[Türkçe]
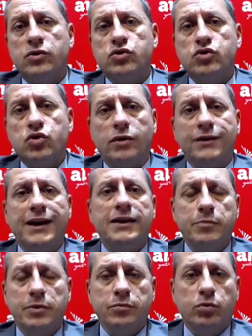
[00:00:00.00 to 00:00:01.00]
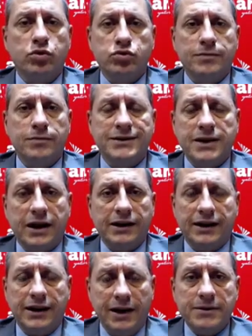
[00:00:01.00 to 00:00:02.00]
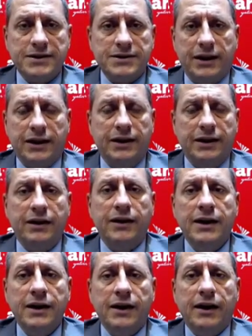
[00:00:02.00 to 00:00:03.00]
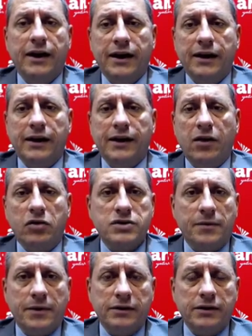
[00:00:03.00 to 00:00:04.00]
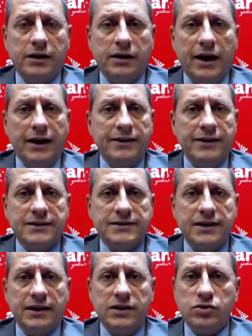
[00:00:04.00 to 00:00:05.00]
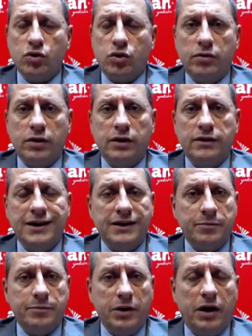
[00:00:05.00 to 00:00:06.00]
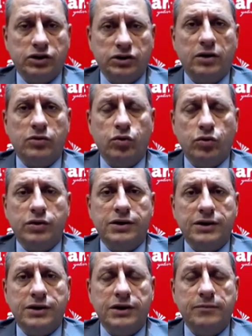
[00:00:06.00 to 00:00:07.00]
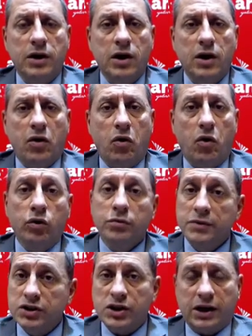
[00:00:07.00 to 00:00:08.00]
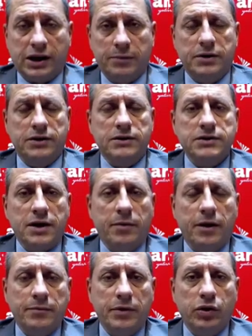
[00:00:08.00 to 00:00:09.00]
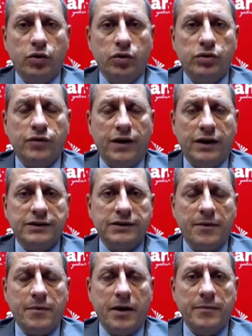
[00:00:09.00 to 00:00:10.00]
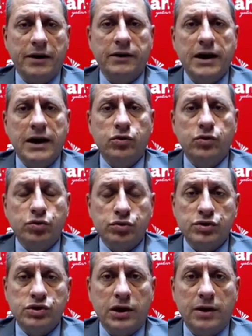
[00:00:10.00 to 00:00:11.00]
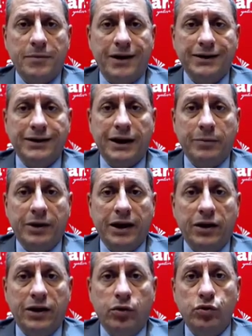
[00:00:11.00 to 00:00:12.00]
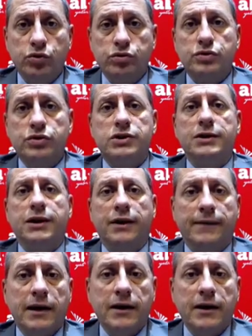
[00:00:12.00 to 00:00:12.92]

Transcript: çok net bir bozulma sergilemeseydi e, o zaman e, endekste de çok e, net bir aşağı doğru kırılım olmayacak gibi sabah bir görüntü vardı. Tamamen yurt dışına bağlı gibi geliyor. Yurt dışını